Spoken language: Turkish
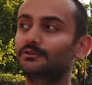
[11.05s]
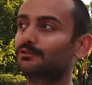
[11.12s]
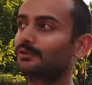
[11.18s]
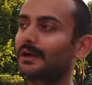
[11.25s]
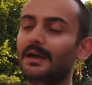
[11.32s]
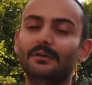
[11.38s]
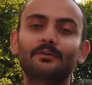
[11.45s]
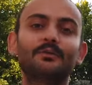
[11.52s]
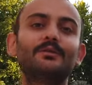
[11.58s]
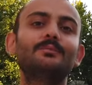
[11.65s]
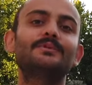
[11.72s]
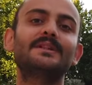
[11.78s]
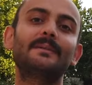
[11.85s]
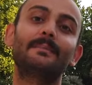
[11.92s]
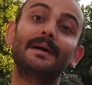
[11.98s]
şu an
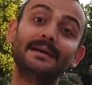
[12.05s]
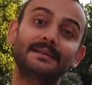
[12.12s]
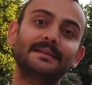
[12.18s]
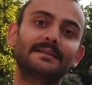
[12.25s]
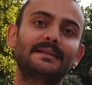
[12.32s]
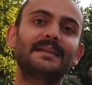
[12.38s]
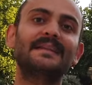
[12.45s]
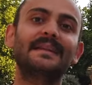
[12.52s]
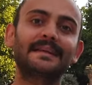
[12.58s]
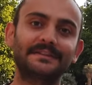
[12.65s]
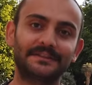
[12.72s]
günümüzde Madrid'de ne